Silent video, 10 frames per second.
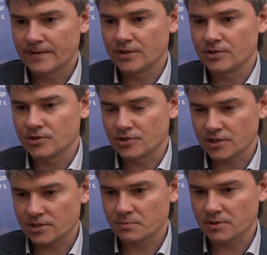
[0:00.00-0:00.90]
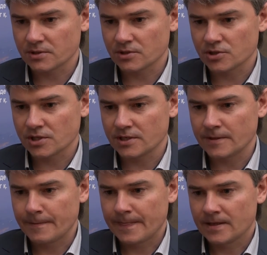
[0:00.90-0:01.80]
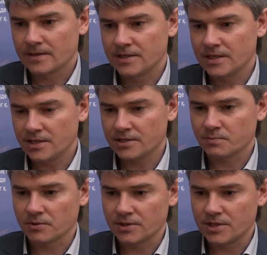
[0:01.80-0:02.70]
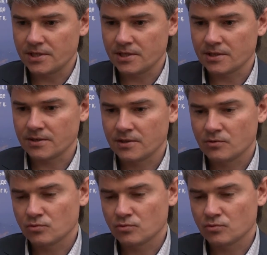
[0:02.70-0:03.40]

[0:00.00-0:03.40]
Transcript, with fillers: и сейчас продолжает неисполнение